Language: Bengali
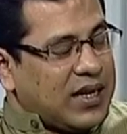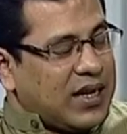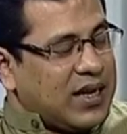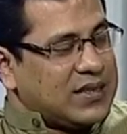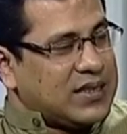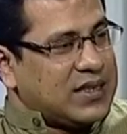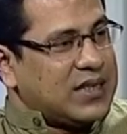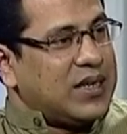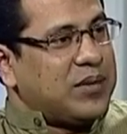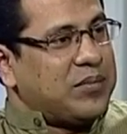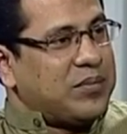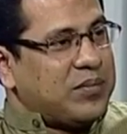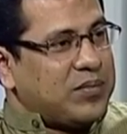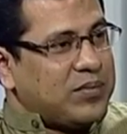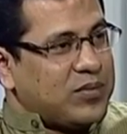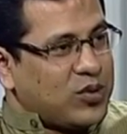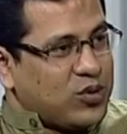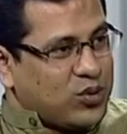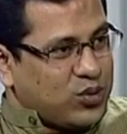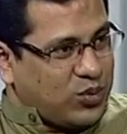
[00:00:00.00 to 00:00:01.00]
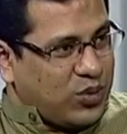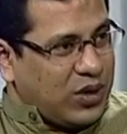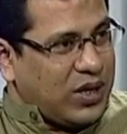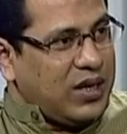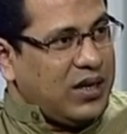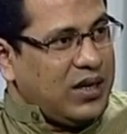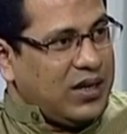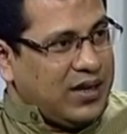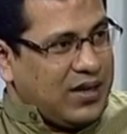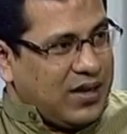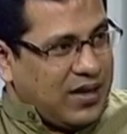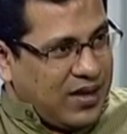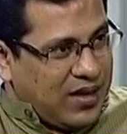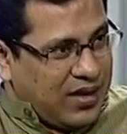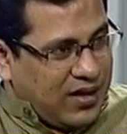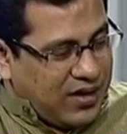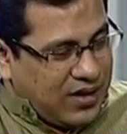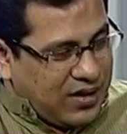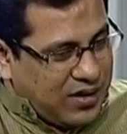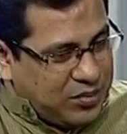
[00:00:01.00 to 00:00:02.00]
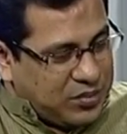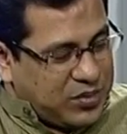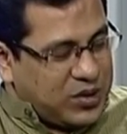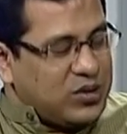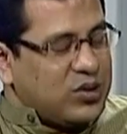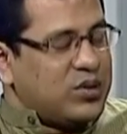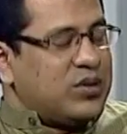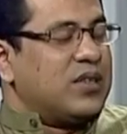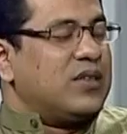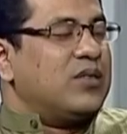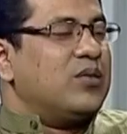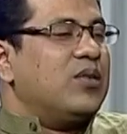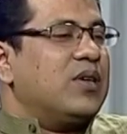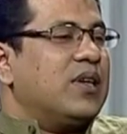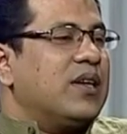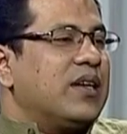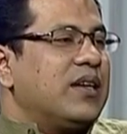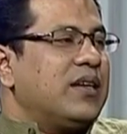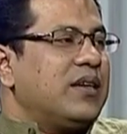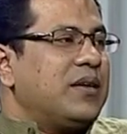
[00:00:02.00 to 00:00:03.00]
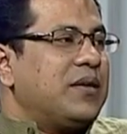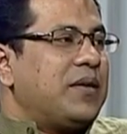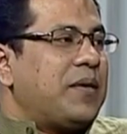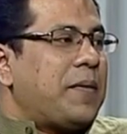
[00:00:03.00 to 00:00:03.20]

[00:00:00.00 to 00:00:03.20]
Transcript: ঘাসিরাম কোতোয়াল বিজয় তেন্ডুলকারের